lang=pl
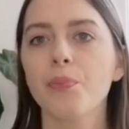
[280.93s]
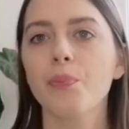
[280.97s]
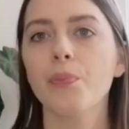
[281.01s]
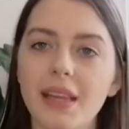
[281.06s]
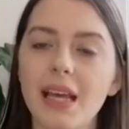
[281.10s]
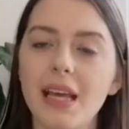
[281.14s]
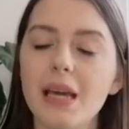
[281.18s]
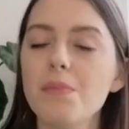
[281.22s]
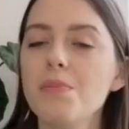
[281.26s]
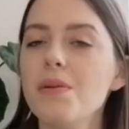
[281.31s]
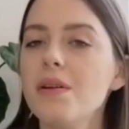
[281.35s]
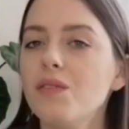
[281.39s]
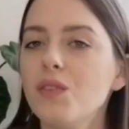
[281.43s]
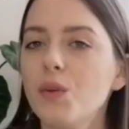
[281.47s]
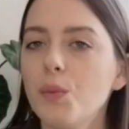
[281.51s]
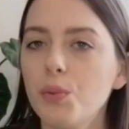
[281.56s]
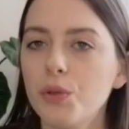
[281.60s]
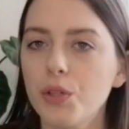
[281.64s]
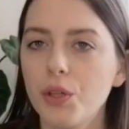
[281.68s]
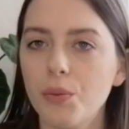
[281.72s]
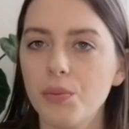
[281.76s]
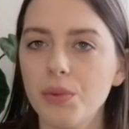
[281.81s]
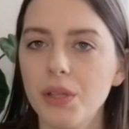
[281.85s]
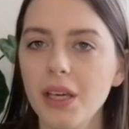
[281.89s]

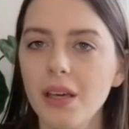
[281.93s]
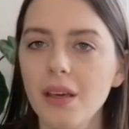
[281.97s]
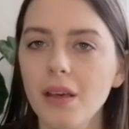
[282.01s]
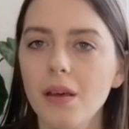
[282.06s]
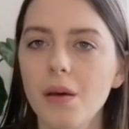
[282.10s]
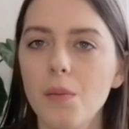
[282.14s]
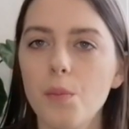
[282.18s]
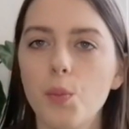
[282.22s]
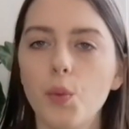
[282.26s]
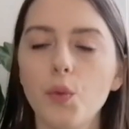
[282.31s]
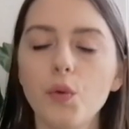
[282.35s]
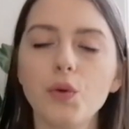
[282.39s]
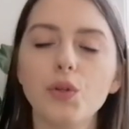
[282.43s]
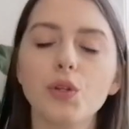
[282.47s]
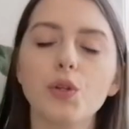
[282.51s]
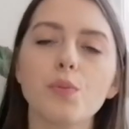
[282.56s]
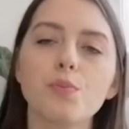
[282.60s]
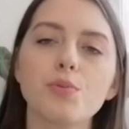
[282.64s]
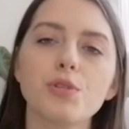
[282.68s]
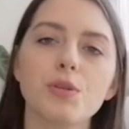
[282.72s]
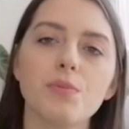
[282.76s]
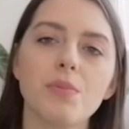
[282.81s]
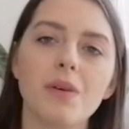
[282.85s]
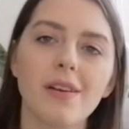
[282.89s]
Najprawdopodobniej były to
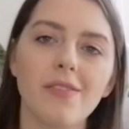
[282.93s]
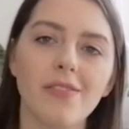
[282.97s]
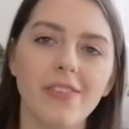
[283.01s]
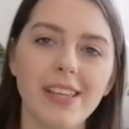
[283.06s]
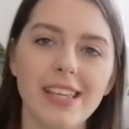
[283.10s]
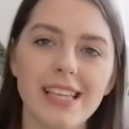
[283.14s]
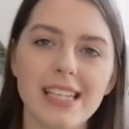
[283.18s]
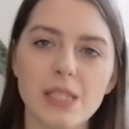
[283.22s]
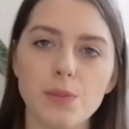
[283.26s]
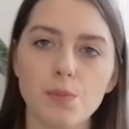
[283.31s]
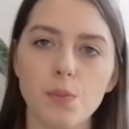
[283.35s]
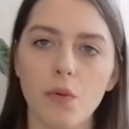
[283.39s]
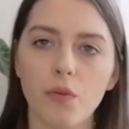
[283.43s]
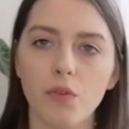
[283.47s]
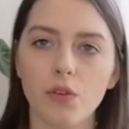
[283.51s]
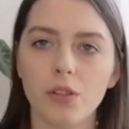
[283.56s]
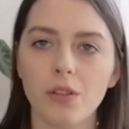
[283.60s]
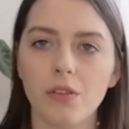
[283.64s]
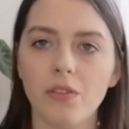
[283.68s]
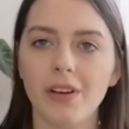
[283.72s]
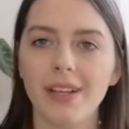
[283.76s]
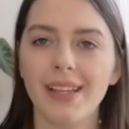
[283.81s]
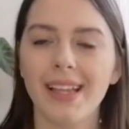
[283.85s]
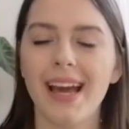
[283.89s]
przebarwienia
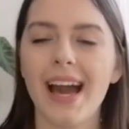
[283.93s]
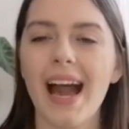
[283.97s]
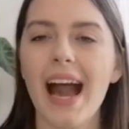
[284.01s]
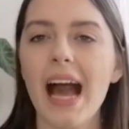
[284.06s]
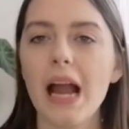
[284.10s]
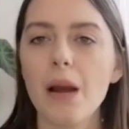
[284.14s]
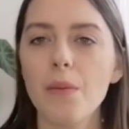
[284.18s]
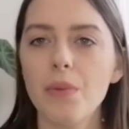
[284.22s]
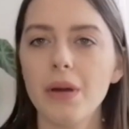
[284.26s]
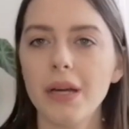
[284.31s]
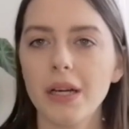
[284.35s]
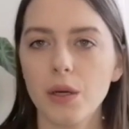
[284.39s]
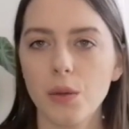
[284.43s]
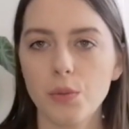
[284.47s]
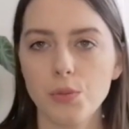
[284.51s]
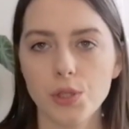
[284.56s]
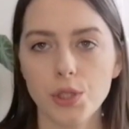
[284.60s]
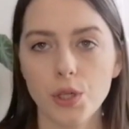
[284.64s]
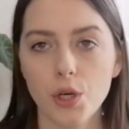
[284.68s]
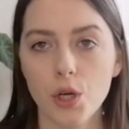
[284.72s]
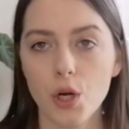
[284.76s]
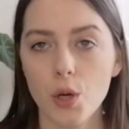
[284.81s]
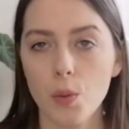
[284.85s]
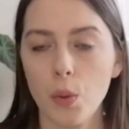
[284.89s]
spowodowane albo
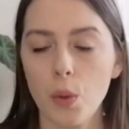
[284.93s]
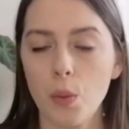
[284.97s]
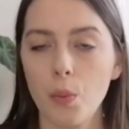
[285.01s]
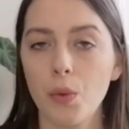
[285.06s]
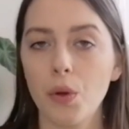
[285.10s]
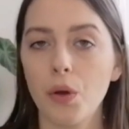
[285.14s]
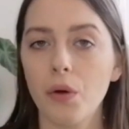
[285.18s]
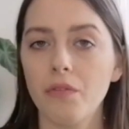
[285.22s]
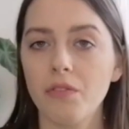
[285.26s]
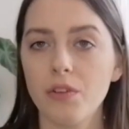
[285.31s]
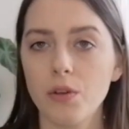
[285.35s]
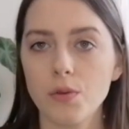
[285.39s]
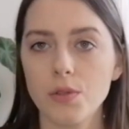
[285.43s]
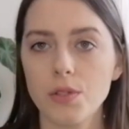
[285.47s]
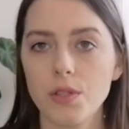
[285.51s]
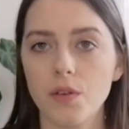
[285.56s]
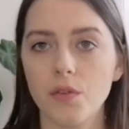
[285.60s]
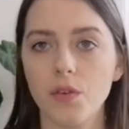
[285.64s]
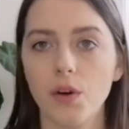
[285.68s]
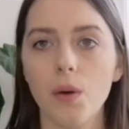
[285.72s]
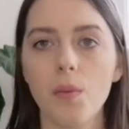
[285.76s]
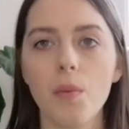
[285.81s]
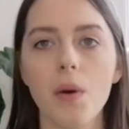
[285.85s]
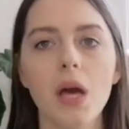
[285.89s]
jakąś chorobą
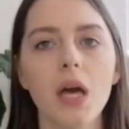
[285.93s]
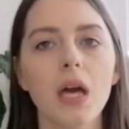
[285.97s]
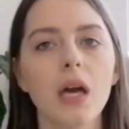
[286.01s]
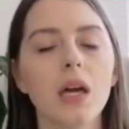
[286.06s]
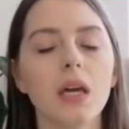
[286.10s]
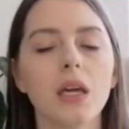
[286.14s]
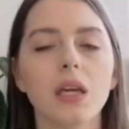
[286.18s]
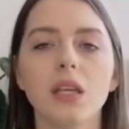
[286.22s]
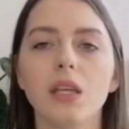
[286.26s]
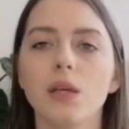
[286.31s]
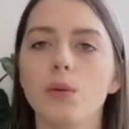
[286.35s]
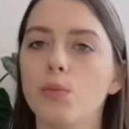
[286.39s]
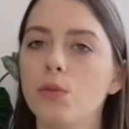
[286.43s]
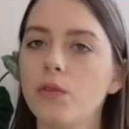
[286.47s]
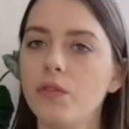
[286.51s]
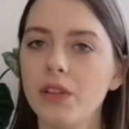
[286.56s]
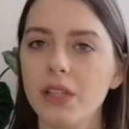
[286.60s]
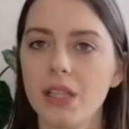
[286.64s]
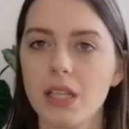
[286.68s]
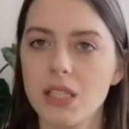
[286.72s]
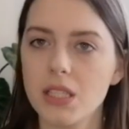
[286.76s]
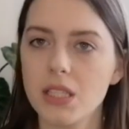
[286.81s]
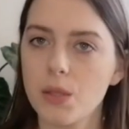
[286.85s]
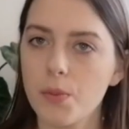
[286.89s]
wirusową i nie
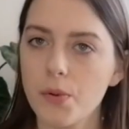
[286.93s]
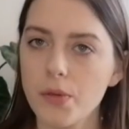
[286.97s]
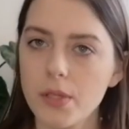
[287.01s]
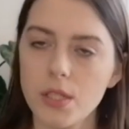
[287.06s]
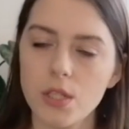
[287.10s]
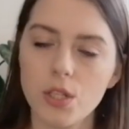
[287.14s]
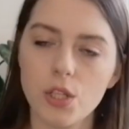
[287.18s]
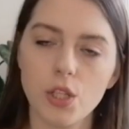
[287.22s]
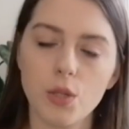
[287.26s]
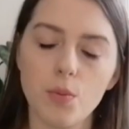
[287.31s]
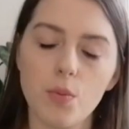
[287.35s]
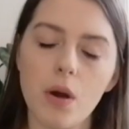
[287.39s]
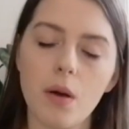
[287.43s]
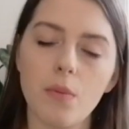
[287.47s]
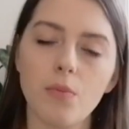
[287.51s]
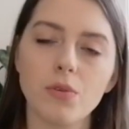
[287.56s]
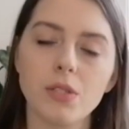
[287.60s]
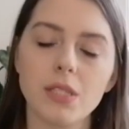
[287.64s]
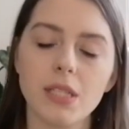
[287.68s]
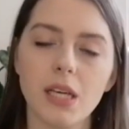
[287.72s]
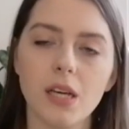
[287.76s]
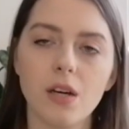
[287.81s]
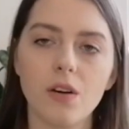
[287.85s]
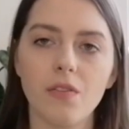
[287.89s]
mówię na 100%, że to była
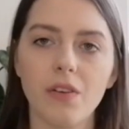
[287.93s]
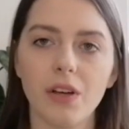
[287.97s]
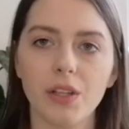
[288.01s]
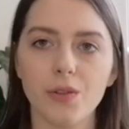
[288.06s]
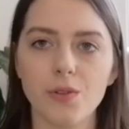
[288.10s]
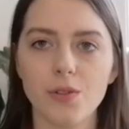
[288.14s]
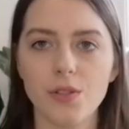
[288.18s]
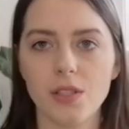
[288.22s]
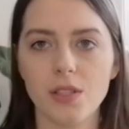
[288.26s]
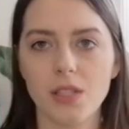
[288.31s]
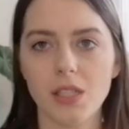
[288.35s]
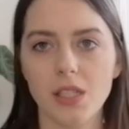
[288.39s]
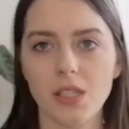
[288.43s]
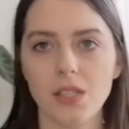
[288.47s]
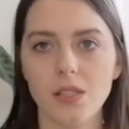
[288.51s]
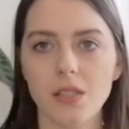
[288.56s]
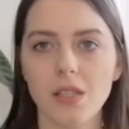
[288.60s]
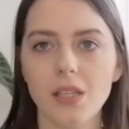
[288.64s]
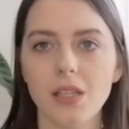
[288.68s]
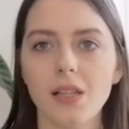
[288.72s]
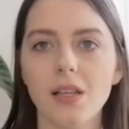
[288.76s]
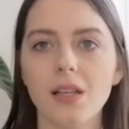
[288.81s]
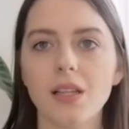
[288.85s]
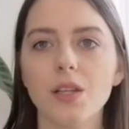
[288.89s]
mozaikowatość
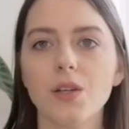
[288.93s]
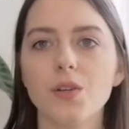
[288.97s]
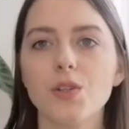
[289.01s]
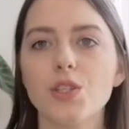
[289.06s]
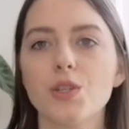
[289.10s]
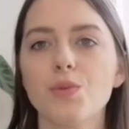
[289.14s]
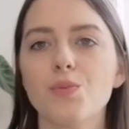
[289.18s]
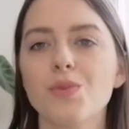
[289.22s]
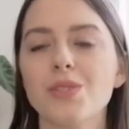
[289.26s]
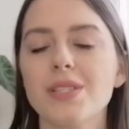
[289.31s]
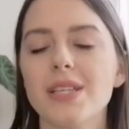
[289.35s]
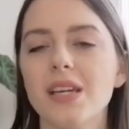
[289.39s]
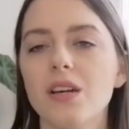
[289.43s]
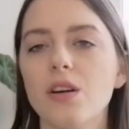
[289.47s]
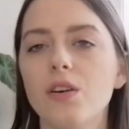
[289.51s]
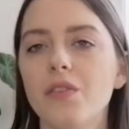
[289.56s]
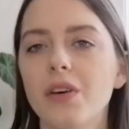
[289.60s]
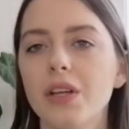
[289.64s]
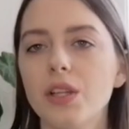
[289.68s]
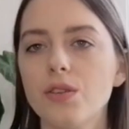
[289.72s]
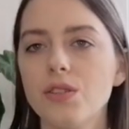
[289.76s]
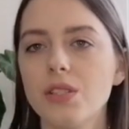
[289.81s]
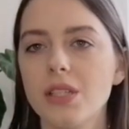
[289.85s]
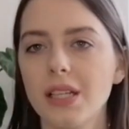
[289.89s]
liści, dlatego że
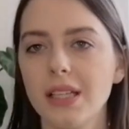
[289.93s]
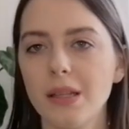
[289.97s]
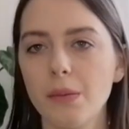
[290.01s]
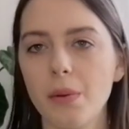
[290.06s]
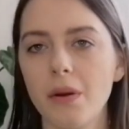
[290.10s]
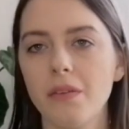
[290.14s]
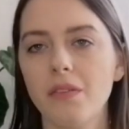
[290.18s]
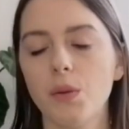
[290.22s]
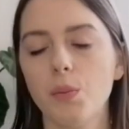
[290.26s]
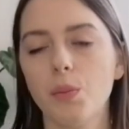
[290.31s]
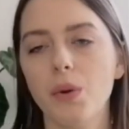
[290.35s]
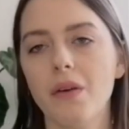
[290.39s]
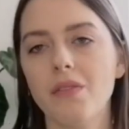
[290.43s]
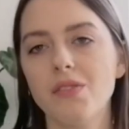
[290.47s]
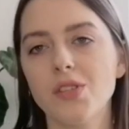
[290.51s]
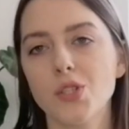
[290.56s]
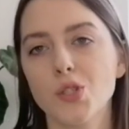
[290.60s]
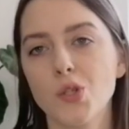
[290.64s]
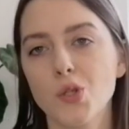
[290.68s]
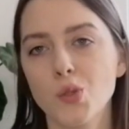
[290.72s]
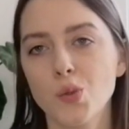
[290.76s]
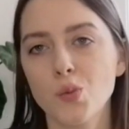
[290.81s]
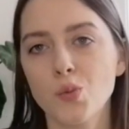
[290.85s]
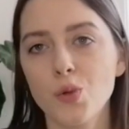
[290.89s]
mozaikowatość tak naprawdę pojawia
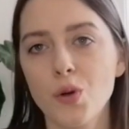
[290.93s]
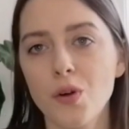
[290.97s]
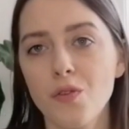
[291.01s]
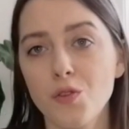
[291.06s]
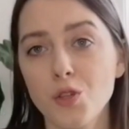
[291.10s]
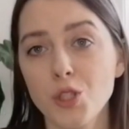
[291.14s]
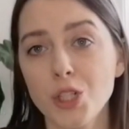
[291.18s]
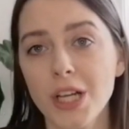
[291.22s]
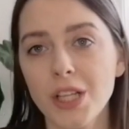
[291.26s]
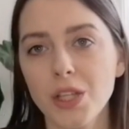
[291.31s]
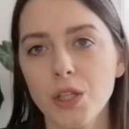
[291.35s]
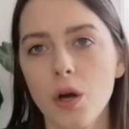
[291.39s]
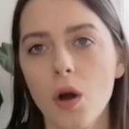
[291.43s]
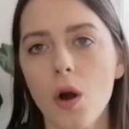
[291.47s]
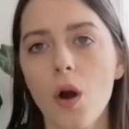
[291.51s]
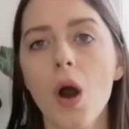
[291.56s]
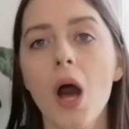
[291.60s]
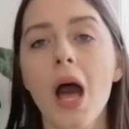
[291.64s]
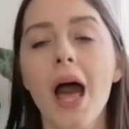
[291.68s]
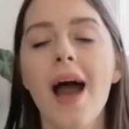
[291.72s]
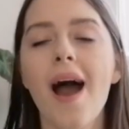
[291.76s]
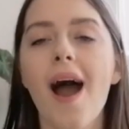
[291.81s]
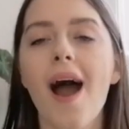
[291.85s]
się stosunkowo rzadko,